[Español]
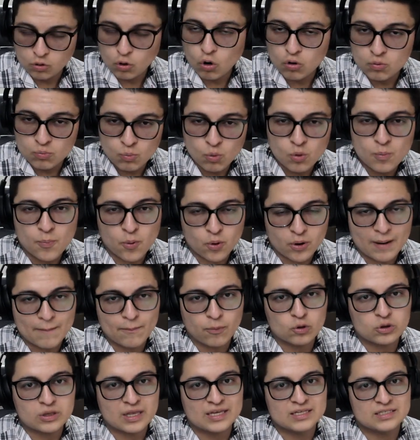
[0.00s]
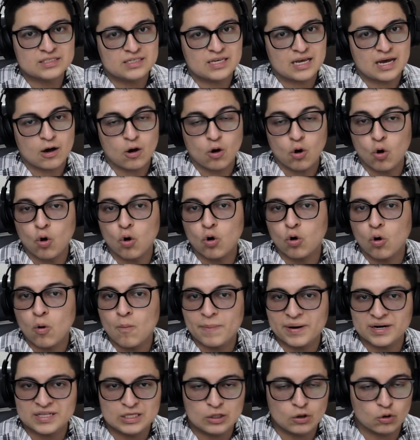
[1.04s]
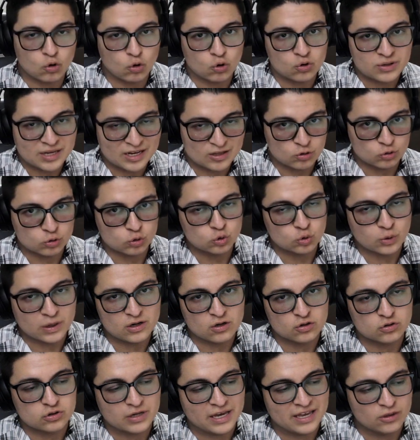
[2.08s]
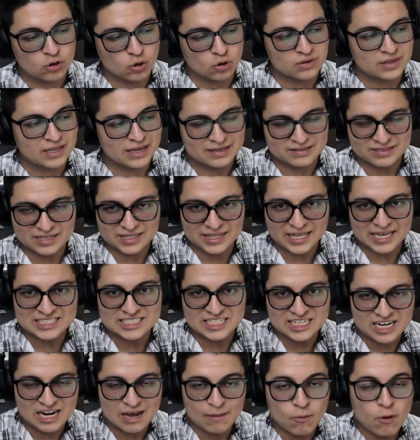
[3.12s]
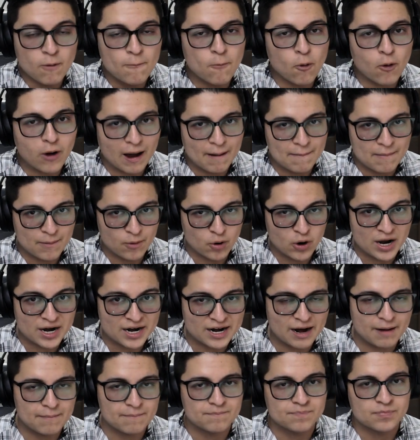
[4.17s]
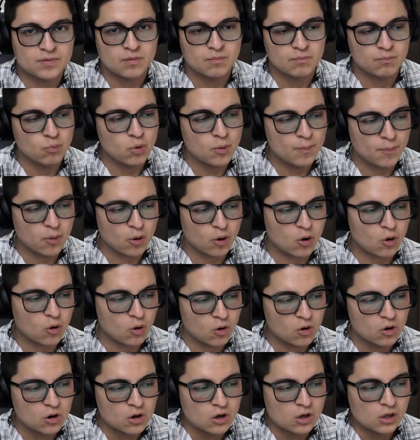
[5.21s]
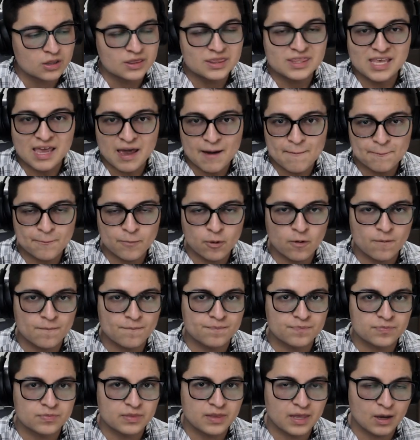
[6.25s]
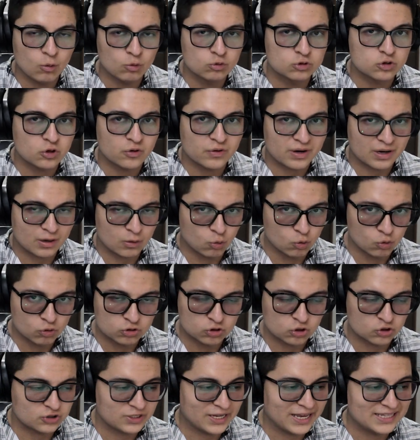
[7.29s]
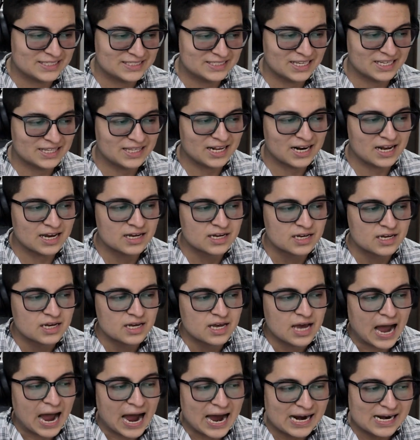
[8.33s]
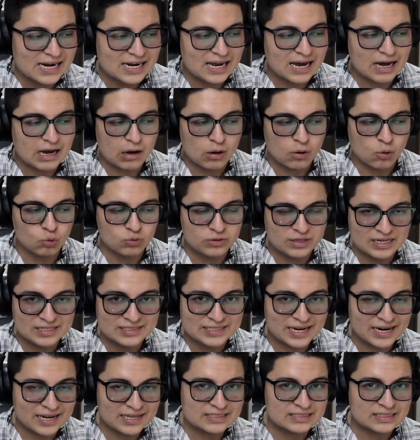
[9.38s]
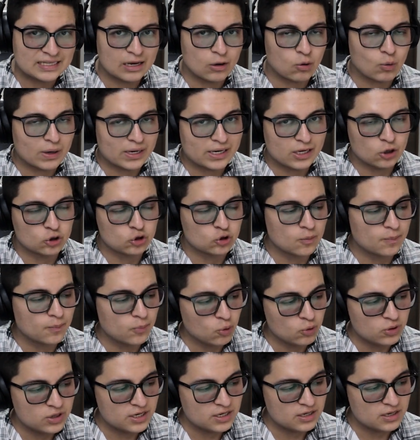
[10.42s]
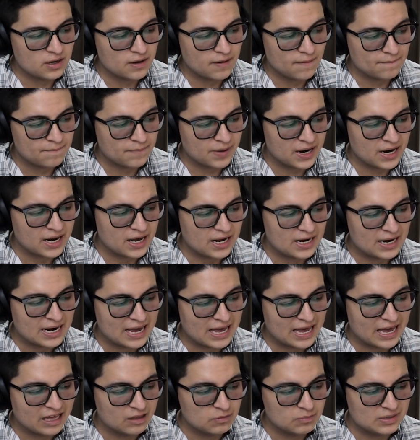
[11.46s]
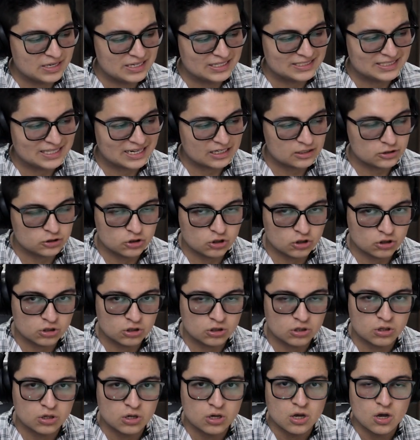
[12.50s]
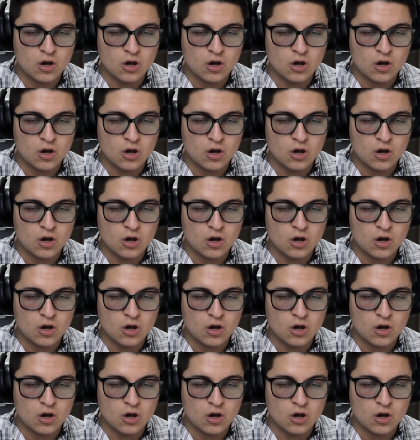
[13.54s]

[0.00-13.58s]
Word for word: con muy poca potencia o compartido con tantos usuarios en donde se te asigne muy poca memoria RAM, muy poco tiempo de uso de recursos, etcétera, al utilizar este o cualquier otro plugin para la administración